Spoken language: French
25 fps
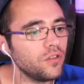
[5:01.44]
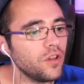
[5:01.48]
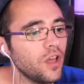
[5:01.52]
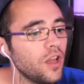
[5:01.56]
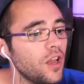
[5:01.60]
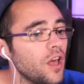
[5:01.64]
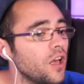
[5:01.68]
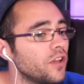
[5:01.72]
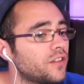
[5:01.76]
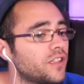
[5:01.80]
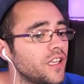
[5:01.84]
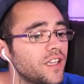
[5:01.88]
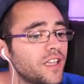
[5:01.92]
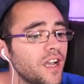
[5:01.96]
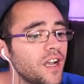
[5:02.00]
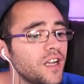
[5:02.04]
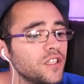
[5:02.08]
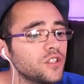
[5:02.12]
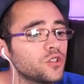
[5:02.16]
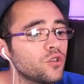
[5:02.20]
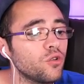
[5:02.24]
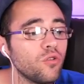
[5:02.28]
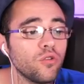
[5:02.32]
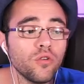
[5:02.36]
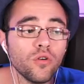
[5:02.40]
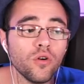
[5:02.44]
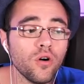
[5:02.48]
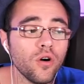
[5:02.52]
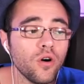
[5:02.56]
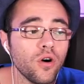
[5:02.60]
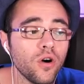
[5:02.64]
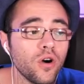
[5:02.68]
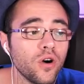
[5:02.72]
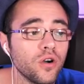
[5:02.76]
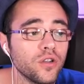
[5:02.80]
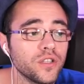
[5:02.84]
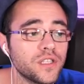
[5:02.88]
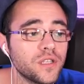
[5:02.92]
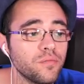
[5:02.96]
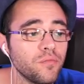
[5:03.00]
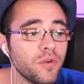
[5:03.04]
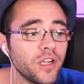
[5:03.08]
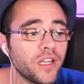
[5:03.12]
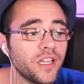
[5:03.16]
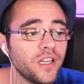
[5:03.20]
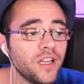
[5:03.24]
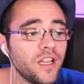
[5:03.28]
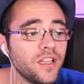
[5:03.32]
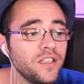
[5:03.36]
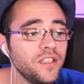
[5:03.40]
Non, non, dégage, gros. Oh, c'est
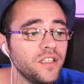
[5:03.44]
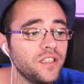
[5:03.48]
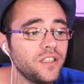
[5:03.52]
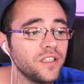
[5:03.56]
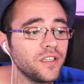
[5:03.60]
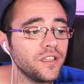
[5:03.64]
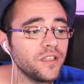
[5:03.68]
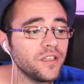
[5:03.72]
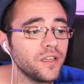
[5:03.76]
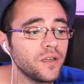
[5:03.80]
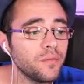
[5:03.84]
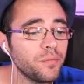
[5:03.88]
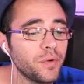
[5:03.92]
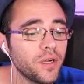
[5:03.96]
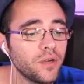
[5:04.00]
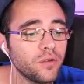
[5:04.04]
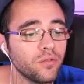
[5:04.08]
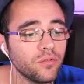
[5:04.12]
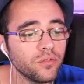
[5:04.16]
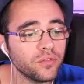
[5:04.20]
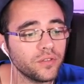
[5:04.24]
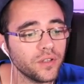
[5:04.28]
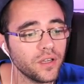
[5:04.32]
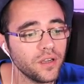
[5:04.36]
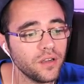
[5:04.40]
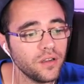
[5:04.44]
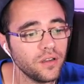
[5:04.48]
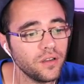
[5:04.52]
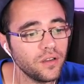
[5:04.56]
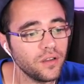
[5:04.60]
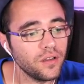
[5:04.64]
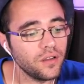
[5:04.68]
moi qui l'a niqué, hein, par contre. Hein.